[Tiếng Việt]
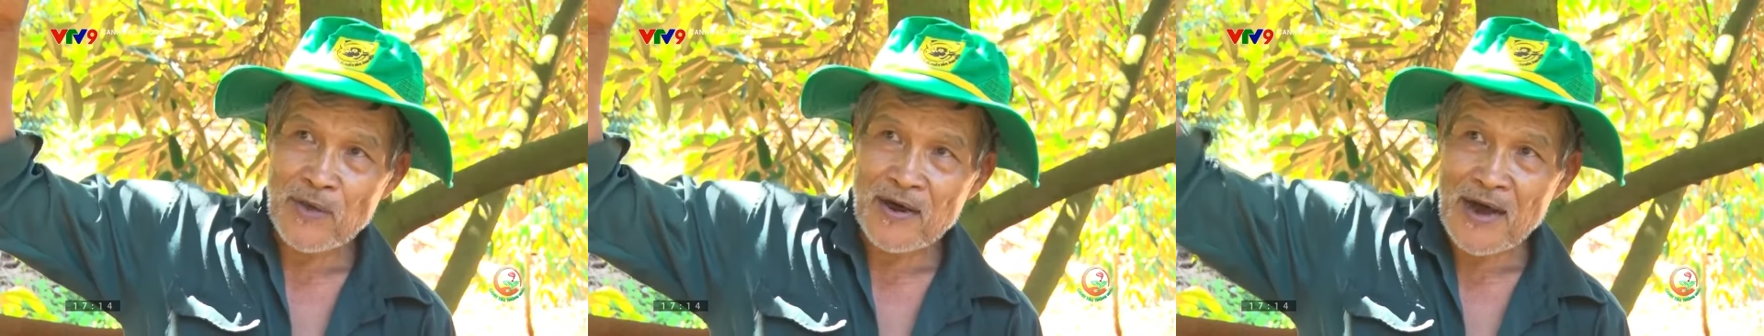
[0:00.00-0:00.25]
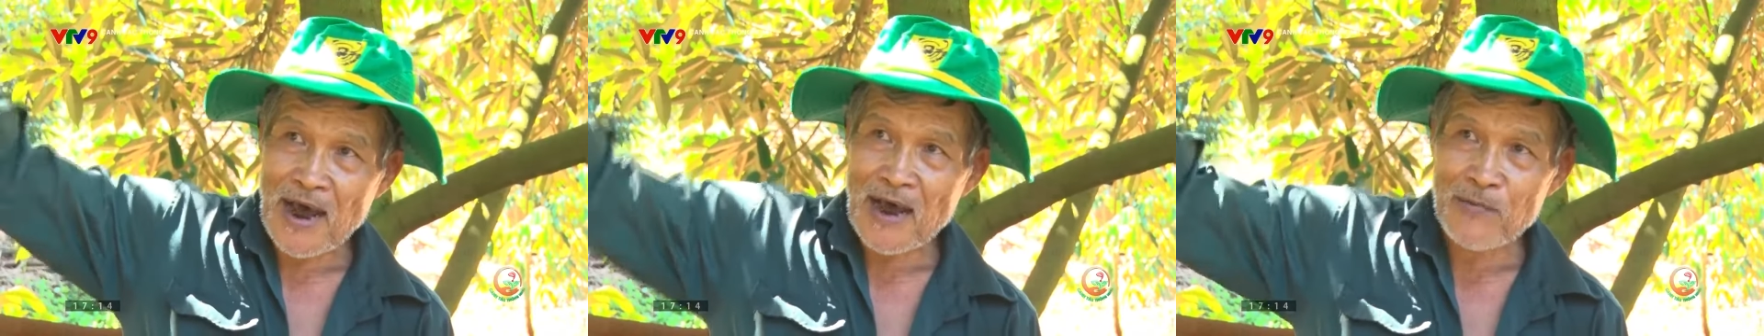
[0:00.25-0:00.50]

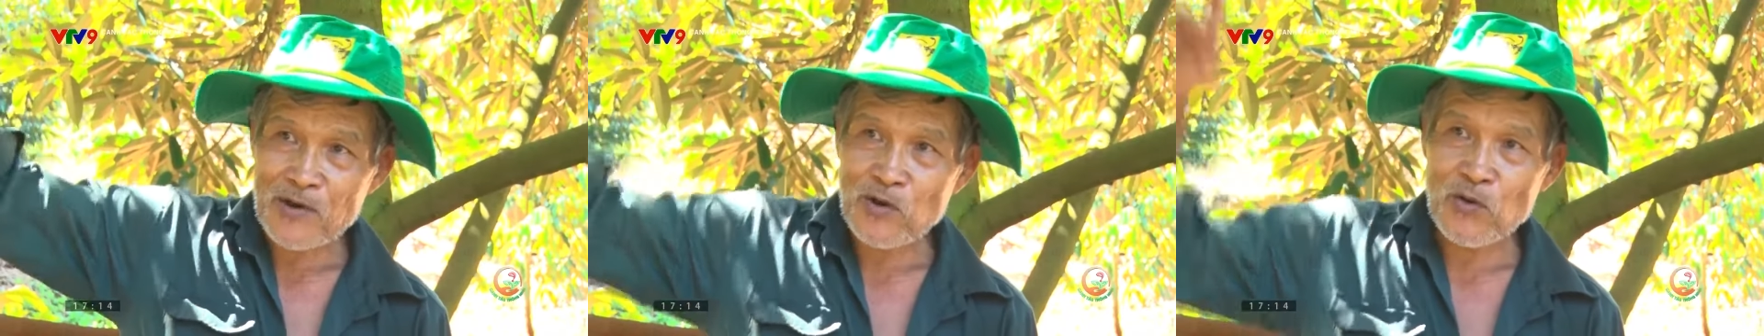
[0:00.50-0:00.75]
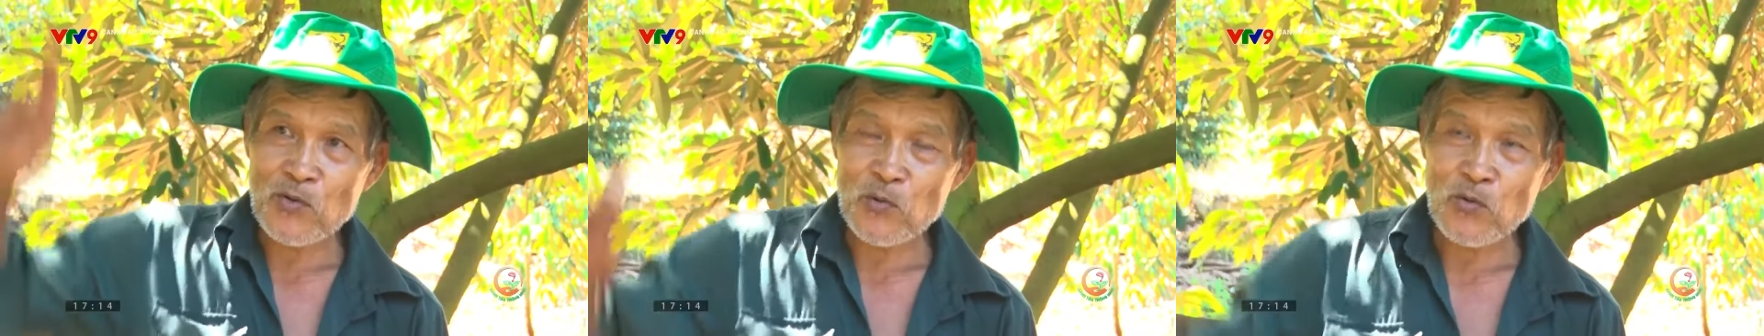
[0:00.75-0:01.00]
ma đa ma
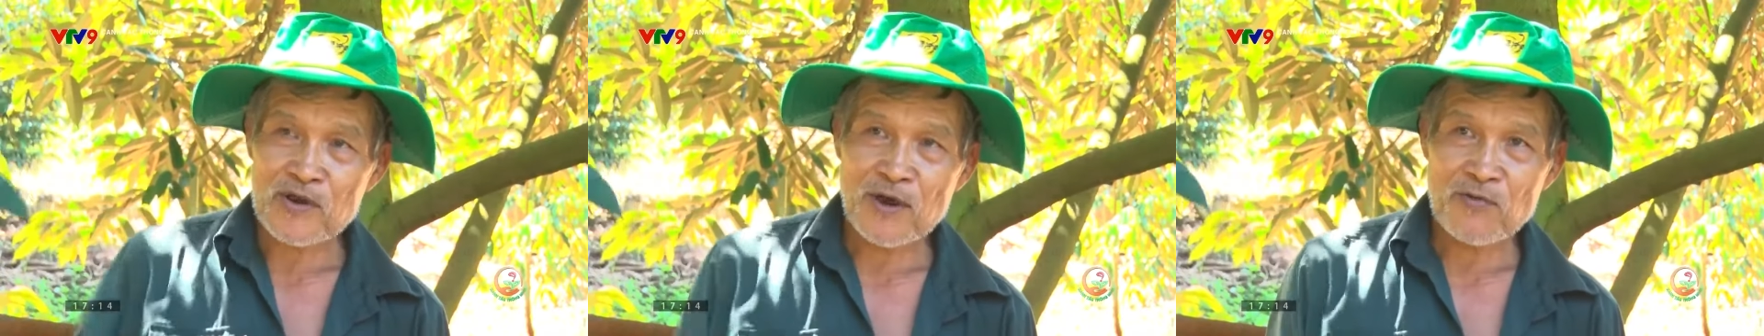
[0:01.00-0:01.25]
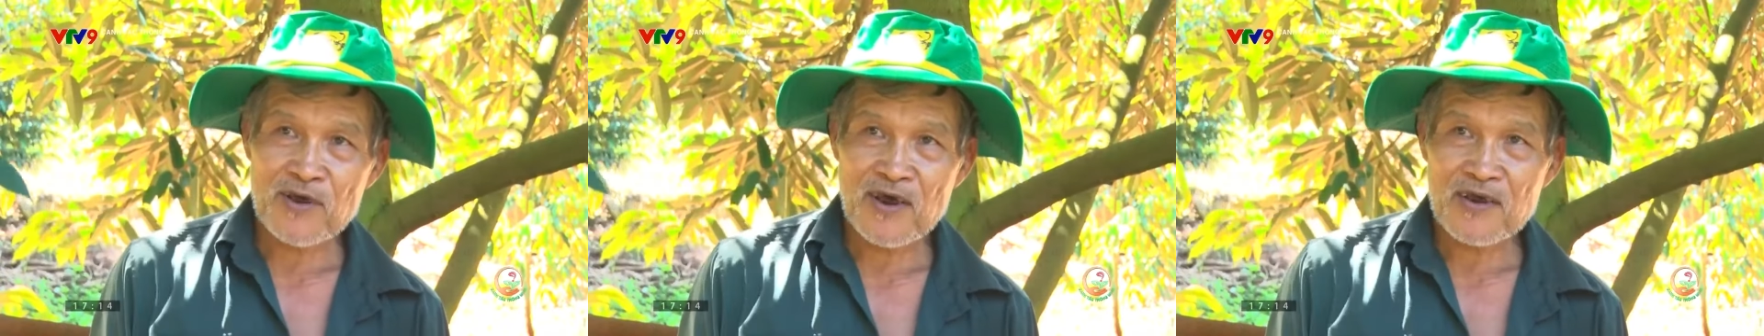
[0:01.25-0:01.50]
đồ của
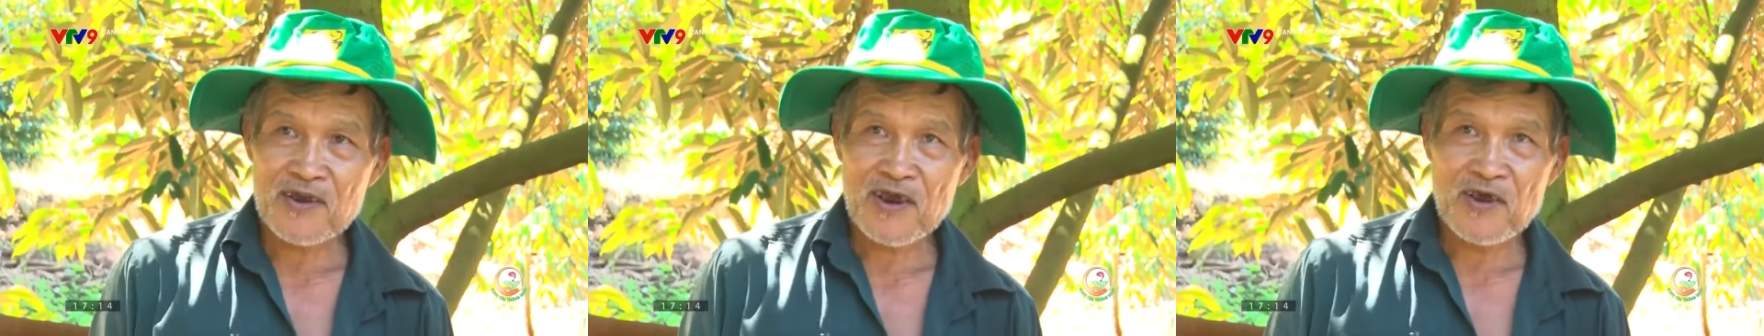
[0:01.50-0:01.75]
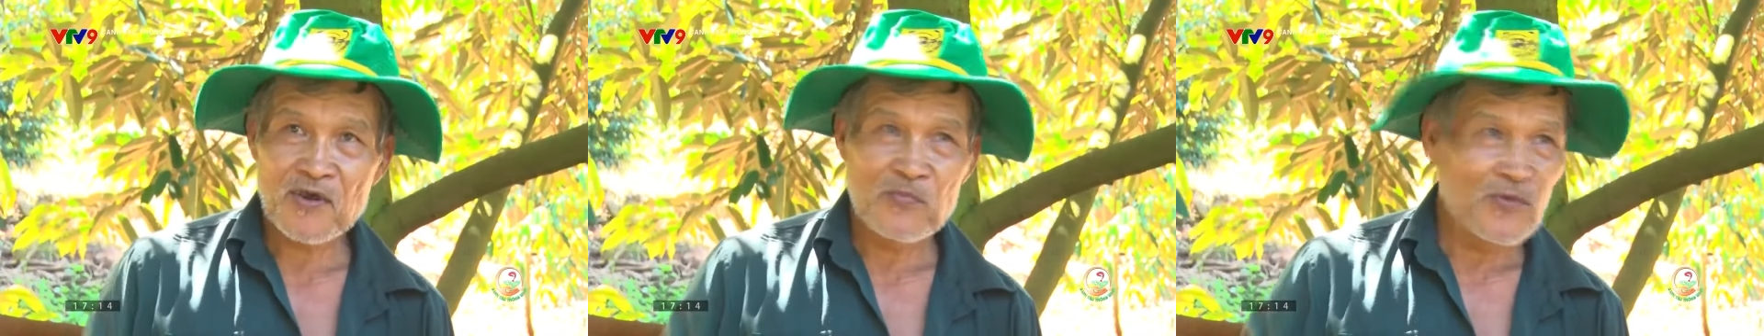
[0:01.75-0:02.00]
trong kia
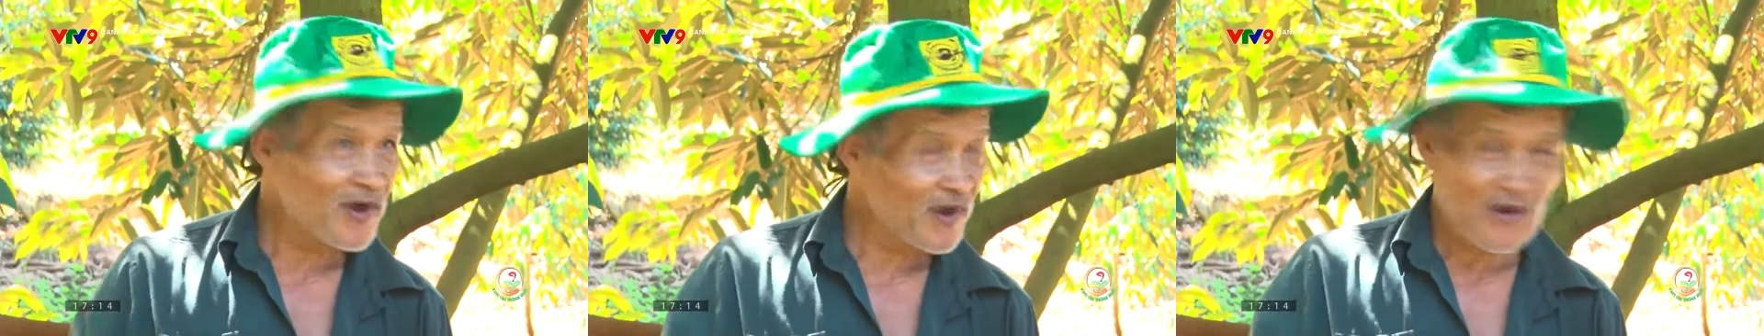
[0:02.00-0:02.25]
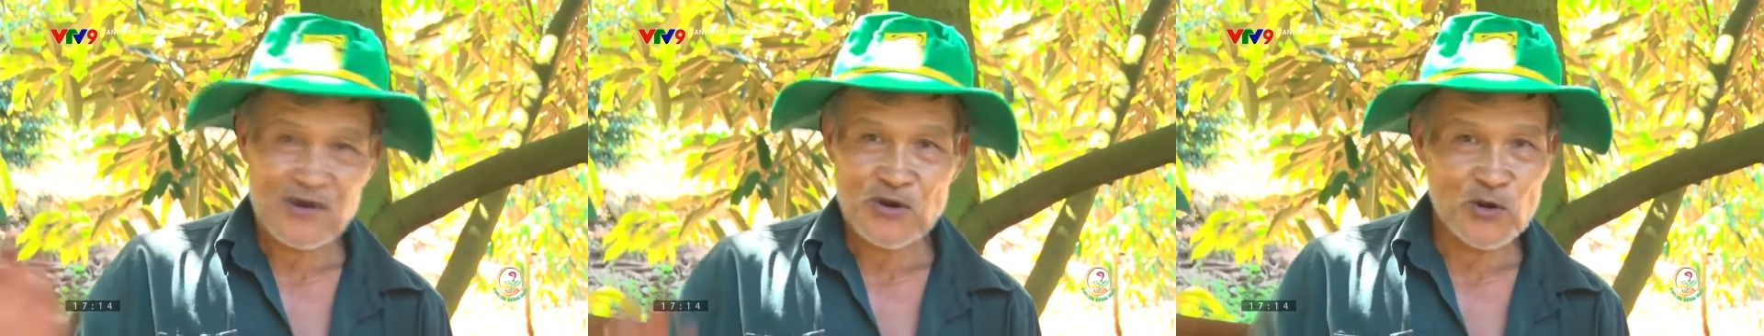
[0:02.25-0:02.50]
thì
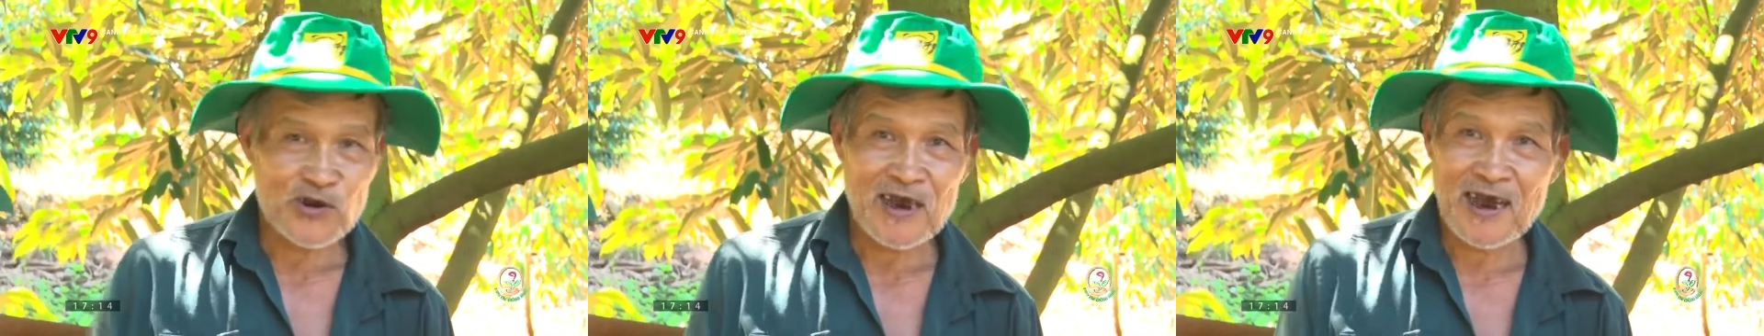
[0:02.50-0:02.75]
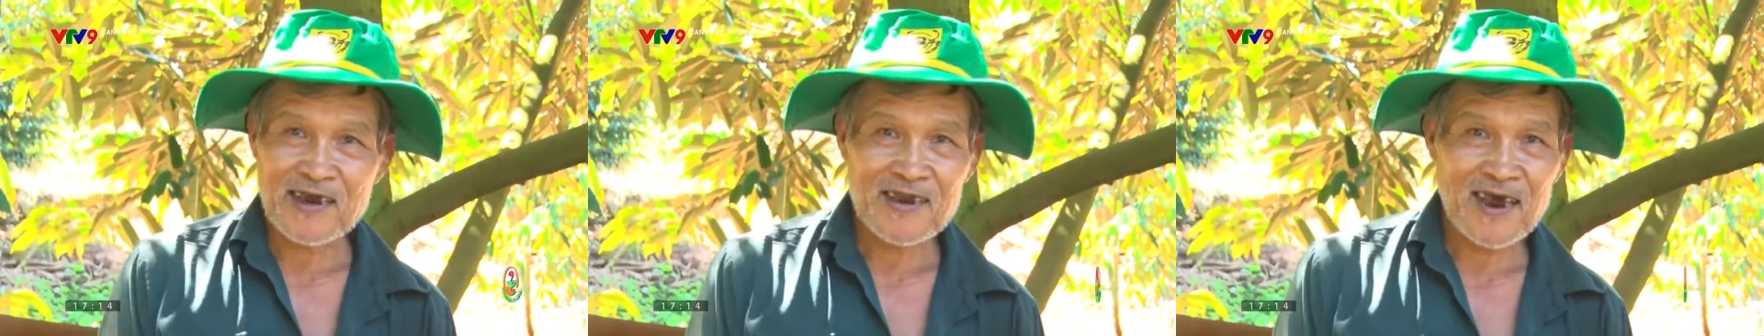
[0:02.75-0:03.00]
mưa xối xả